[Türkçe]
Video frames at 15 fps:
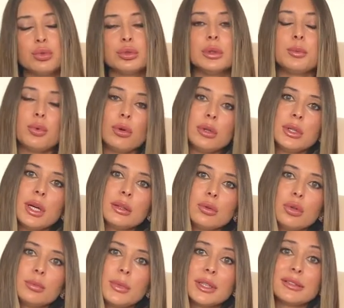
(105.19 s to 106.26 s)
Burada polyanlı
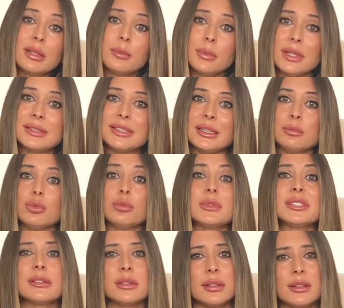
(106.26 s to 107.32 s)
olmaktan bahsetmiyorum.
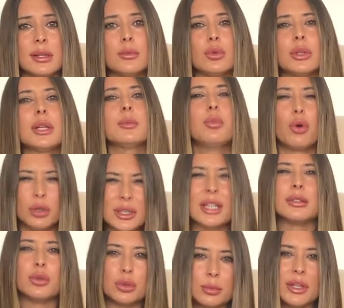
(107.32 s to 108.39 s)
Aslında tam olarak
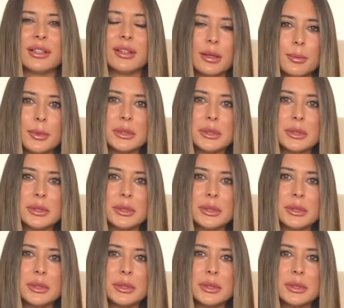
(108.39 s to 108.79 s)
polyanlı olmaktan